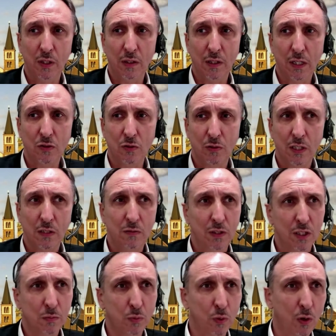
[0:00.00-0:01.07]
sodass wir das
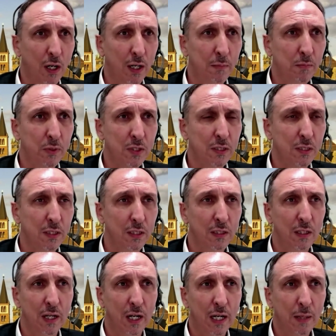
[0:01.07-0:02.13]
Programm ein bisschen in den
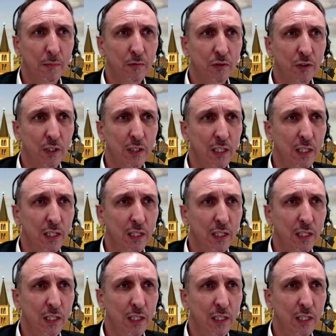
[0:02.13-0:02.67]
Abend verlegen.